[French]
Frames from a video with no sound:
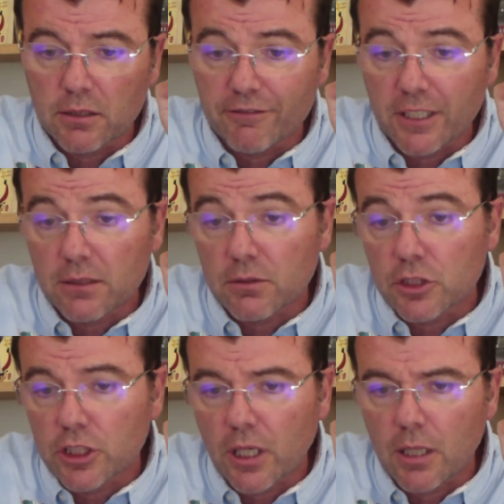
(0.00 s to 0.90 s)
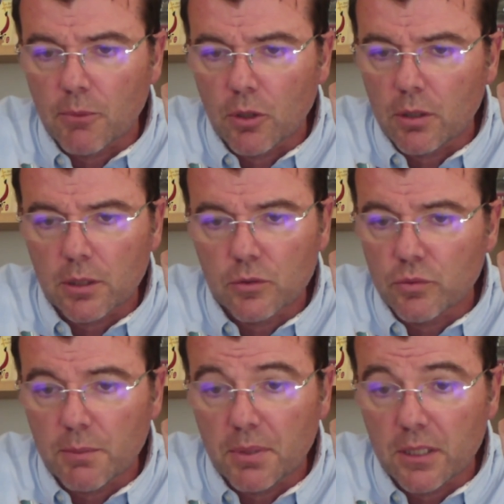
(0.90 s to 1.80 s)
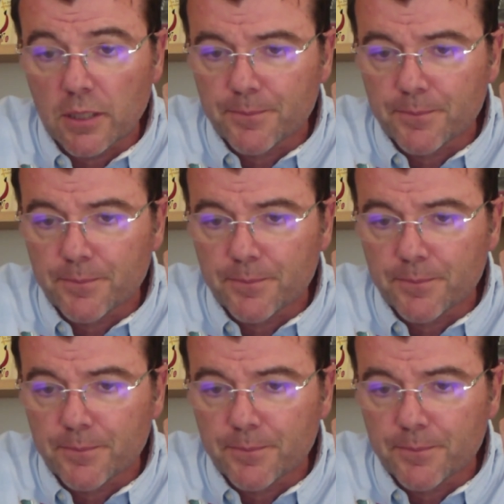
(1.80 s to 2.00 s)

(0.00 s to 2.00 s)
en fait, généralement tous les pays